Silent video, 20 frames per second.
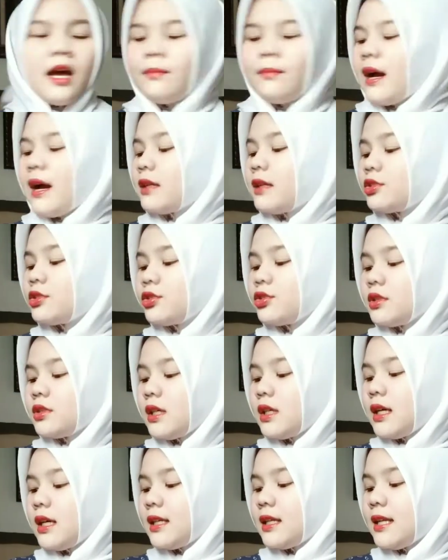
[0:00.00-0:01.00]
Masuk
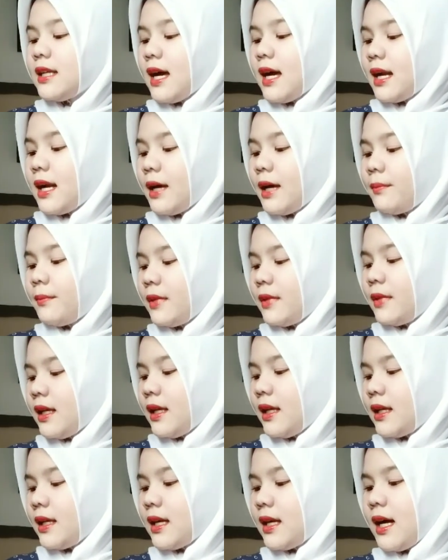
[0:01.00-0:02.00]
ke dalam
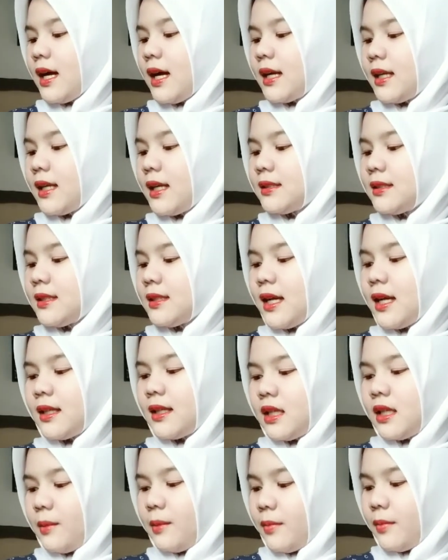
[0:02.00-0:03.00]
lingkaran
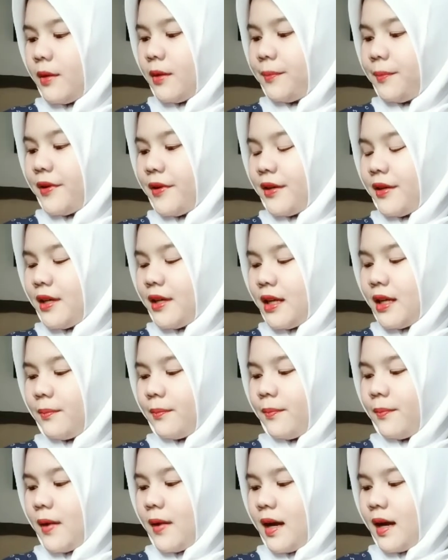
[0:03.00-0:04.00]
kaki popok
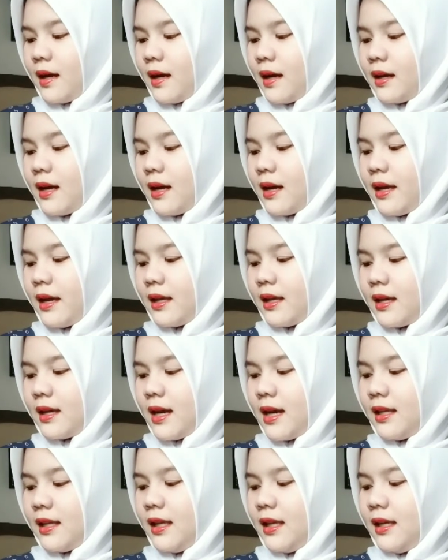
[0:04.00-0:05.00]
dan
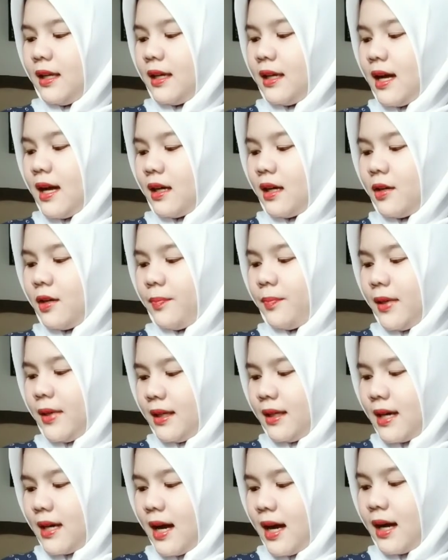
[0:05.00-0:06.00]
pakaikan hingga ke
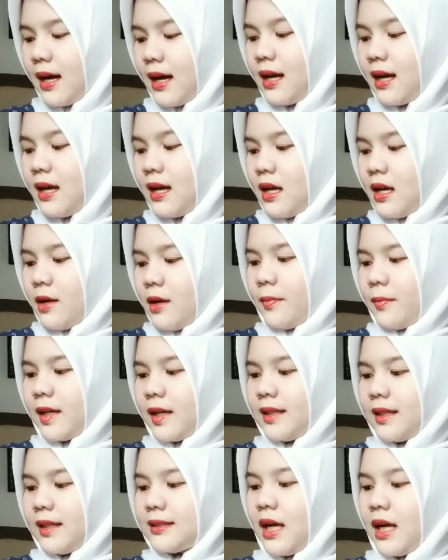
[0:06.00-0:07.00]
pinggang.
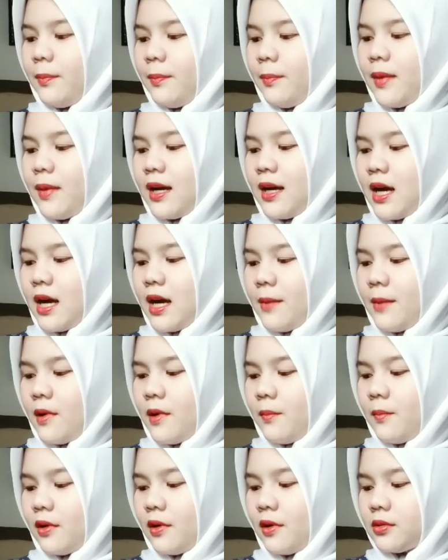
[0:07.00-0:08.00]
Periksa apakah
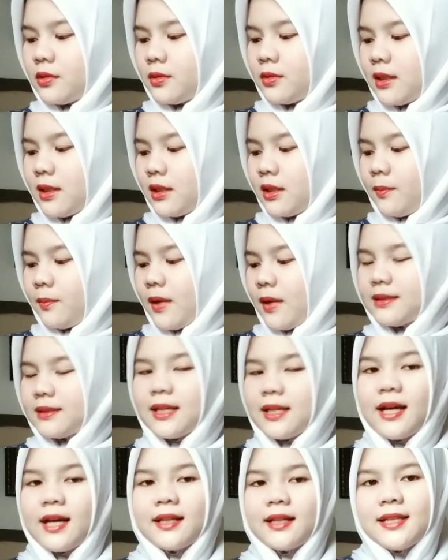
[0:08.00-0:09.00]
popok sudah
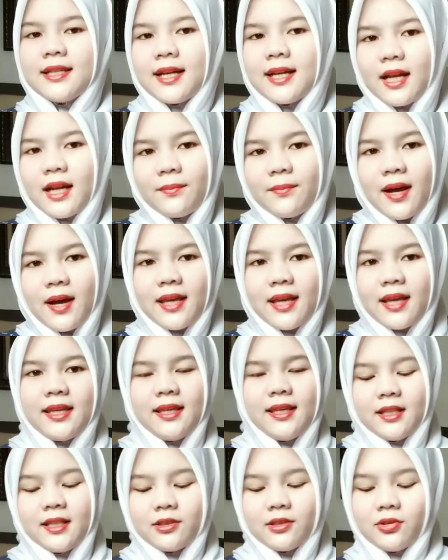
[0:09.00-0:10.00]
terpasang dengan
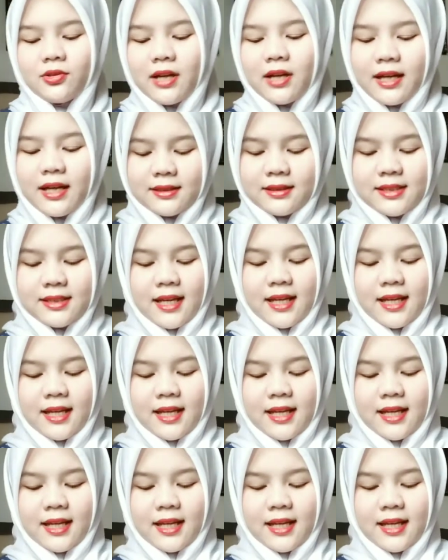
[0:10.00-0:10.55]
baik. Gitu guys.